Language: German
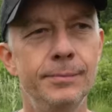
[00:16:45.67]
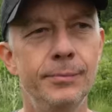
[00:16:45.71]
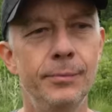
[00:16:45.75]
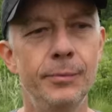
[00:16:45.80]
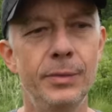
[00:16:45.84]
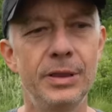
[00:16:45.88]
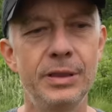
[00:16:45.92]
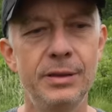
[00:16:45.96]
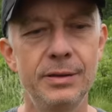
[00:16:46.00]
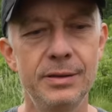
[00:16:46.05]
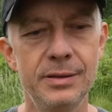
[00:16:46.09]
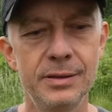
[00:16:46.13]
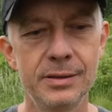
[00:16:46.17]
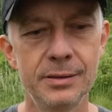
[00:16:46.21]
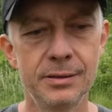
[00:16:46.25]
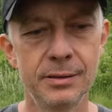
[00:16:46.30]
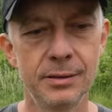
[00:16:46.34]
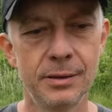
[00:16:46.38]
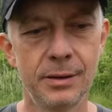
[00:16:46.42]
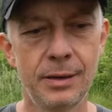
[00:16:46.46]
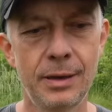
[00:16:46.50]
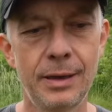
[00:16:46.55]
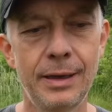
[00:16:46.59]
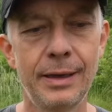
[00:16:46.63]
mit
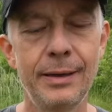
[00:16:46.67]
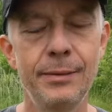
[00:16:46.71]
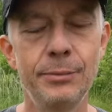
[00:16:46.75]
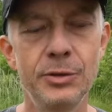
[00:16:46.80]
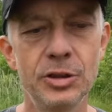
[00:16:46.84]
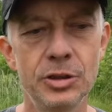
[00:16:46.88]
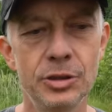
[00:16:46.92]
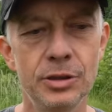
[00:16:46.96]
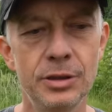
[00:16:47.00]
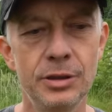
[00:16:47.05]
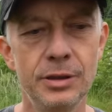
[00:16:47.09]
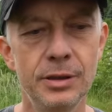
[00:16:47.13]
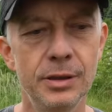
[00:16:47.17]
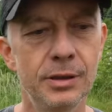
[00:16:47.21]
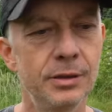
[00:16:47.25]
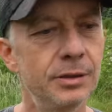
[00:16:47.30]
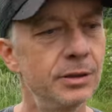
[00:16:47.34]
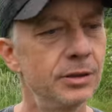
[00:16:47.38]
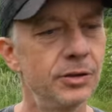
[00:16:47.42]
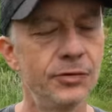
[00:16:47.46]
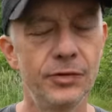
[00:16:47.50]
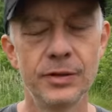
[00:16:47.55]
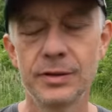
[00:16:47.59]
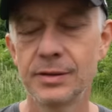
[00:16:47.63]
diesen heimischen Tieren.
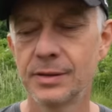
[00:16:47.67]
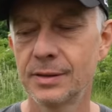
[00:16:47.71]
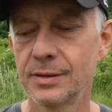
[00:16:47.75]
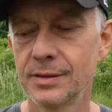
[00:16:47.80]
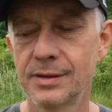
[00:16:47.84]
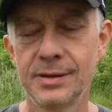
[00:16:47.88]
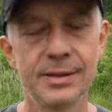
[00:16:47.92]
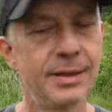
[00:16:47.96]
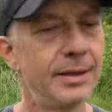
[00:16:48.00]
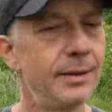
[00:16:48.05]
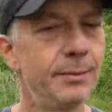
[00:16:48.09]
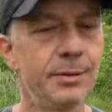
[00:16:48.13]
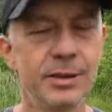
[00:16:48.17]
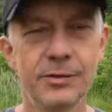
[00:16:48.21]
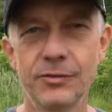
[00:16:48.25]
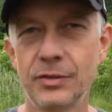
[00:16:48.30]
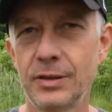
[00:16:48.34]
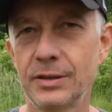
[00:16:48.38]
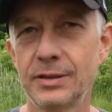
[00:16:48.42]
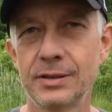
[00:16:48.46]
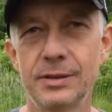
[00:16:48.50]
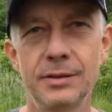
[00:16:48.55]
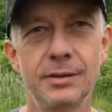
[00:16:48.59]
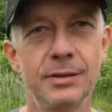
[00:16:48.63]
Ich finde es selber
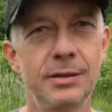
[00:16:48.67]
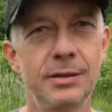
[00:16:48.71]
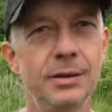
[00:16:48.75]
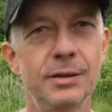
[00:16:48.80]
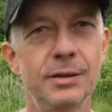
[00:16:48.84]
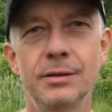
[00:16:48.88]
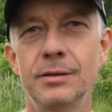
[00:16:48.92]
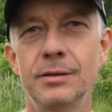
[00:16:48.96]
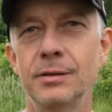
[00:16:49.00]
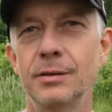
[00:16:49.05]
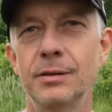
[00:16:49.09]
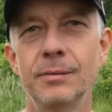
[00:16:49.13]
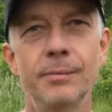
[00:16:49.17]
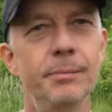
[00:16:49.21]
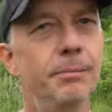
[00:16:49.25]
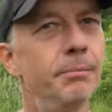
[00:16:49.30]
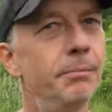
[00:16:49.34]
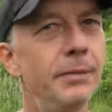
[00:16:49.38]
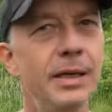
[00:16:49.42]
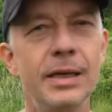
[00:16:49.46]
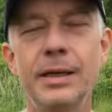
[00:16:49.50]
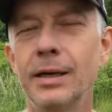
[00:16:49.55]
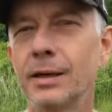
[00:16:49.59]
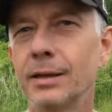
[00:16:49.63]
faszinierend,
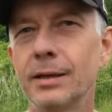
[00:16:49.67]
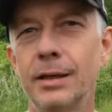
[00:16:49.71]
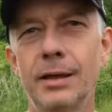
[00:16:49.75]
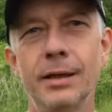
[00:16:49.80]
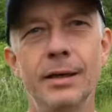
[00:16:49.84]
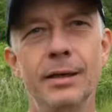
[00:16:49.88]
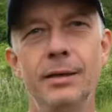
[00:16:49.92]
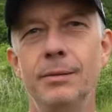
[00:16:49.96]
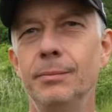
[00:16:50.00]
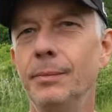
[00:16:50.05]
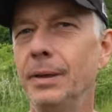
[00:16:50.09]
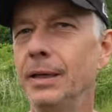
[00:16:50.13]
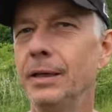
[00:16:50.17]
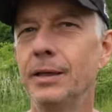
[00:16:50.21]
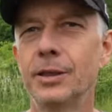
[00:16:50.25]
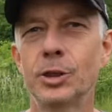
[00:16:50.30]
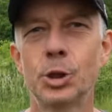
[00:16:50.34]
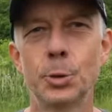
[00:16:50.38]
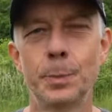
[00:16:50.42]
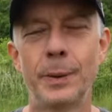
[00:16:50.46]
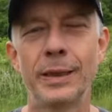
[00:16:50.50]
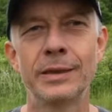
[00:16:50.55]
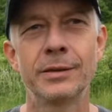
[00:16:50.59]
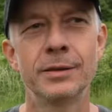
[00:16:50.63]
mega geil, mega
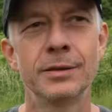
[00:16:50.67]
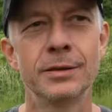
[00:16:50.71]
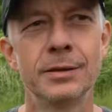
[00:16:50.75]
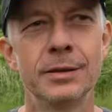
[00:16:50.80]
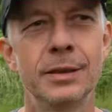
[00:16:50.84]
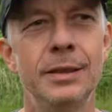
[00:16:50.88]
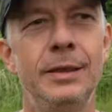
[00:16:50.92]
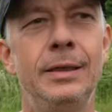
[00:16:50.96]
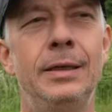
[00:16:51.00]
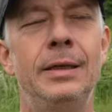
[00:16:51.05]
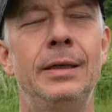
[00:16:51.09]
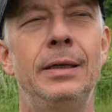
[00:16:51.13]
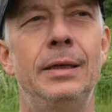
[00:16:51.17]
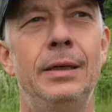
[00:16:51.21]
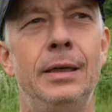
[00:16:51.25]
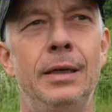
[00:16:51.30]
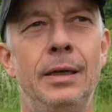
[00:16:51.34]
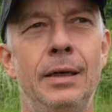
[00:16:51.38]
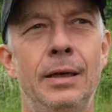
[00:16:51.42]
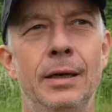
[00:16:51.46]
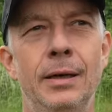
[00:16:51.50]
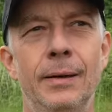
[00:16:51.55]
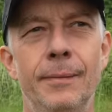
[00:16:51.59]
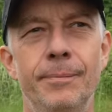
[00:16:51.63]
spannend.
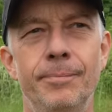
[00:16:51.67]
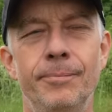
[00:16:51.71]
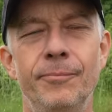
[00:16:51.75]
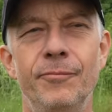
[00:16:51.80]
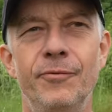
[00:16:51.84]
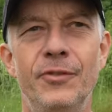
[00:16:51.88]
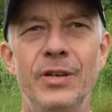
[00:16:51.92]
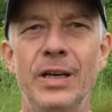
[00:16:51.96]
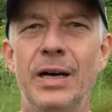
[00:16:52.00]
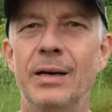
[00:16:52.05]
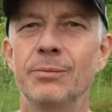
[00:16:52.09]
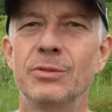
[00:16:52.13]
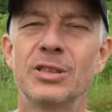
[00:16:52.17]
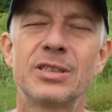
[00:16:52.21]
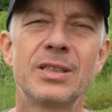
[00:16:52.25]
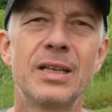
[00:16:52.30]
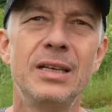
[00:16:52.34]
Wir haben das